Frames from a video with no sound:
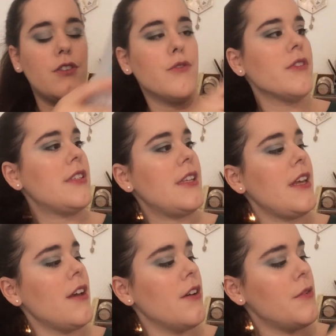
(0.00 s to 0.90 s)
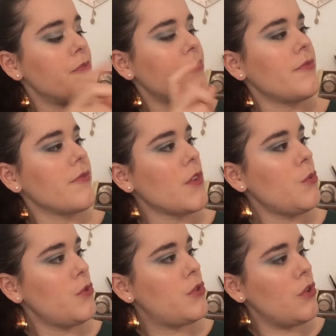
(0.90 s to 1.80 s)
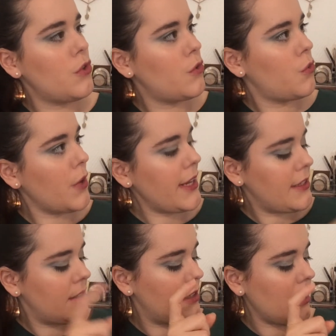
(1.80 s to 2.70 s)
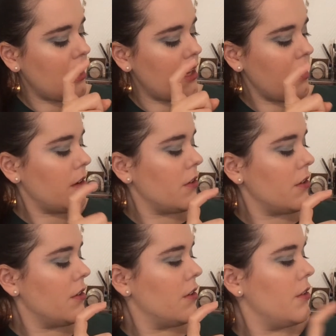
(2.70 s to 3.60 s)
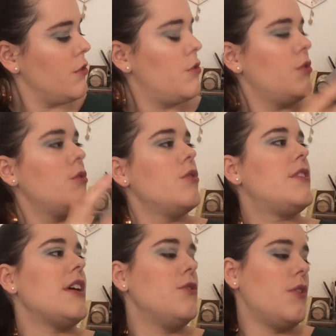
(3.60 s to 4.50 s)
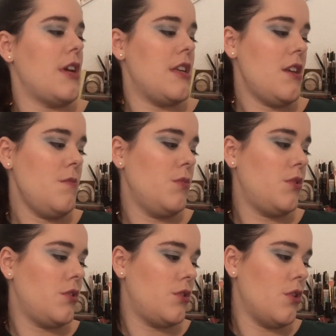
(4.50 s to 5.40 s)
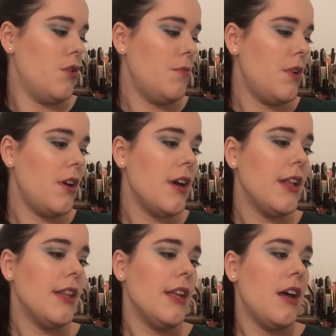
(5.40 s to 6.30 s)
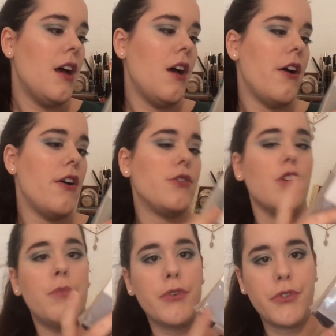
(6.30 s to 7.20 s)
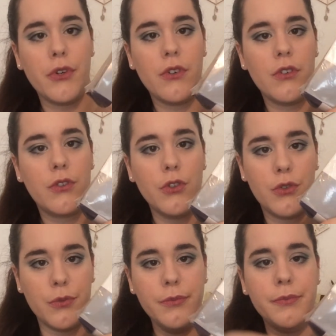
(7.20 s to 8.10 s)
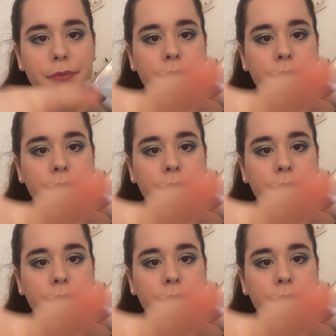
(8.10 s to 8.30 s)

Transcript: donc, c'est housse de couette et deux têtes d'oreiller, il me semble. 100% coton.